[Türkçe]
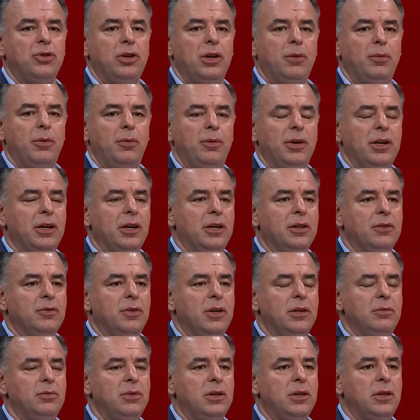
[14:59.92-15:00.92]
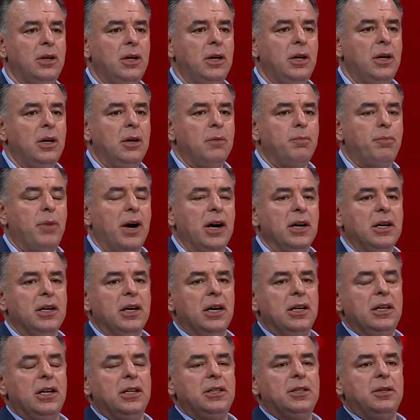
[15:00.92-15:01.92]
söylememe gerek Sadece rant, hayır. Bankalar,
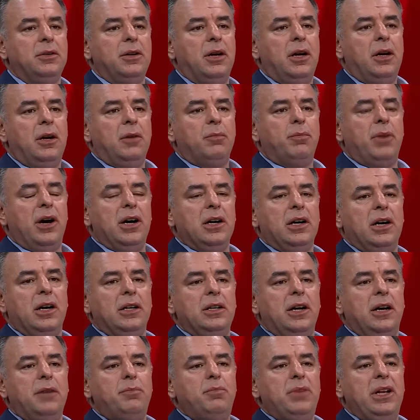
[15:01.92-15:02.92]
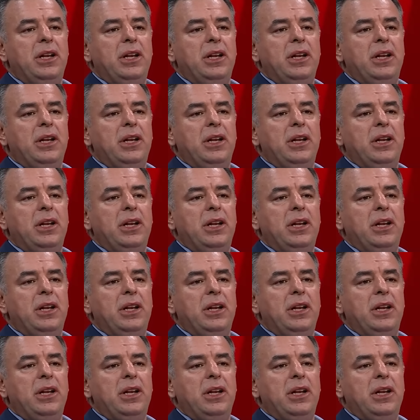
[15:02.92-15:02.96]
hayır, hayır, hayır. Bankalar dakika,